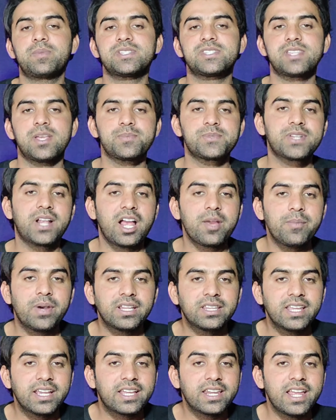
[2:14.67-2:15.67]
पे
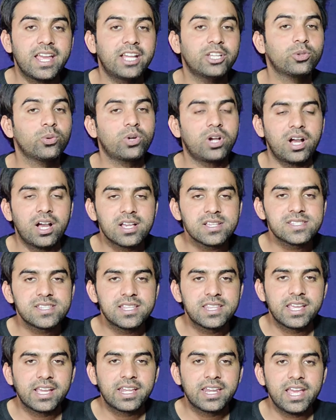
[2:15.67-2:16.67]
सब्सक्राइबर देखने हैं तो कहाँ
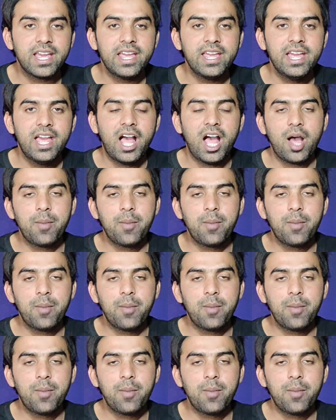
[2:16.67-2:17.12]
से देखने हैं